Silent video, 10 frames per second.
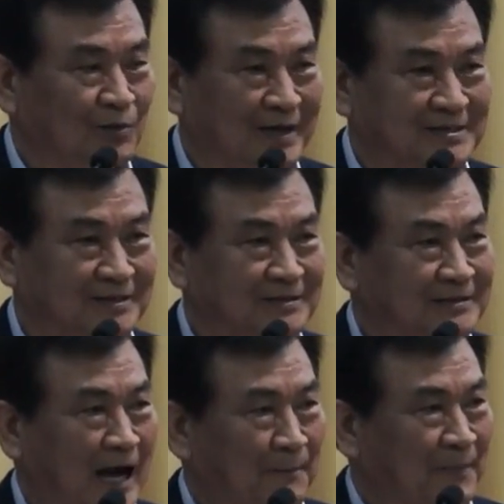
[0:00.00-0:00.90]
또한
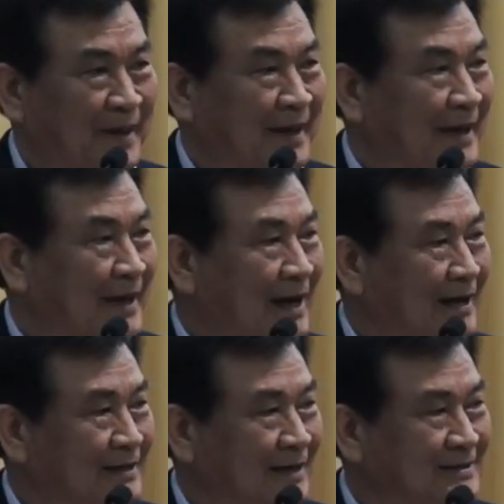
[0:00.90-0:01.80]
저는 앞에
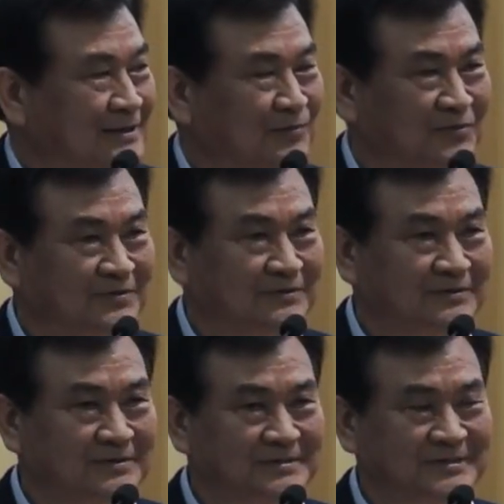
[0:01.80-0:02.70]
강의를 했던
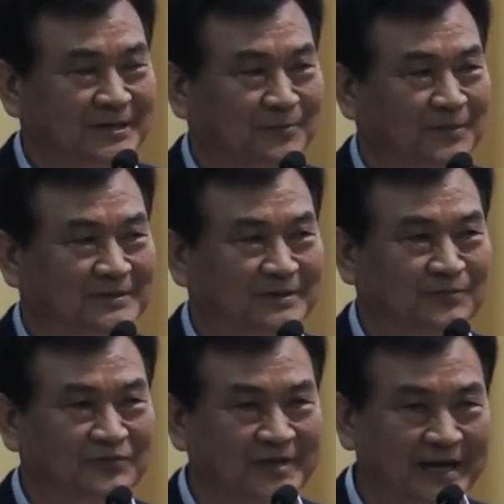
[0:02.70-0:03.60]
분들처럼
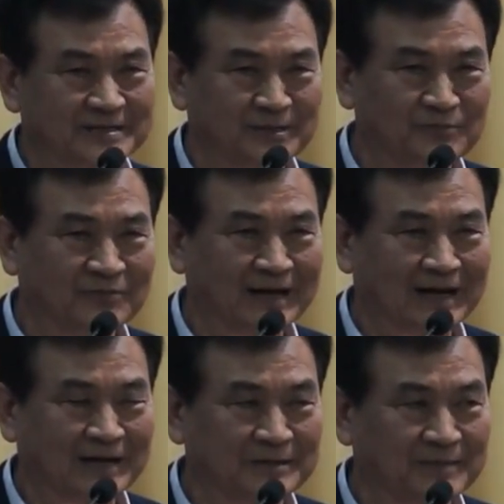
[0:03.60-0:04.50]
어떤 분야의
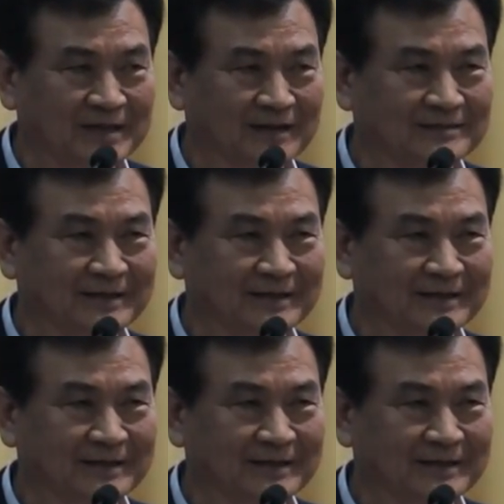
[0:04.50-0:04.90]
전문가가 아닙니다.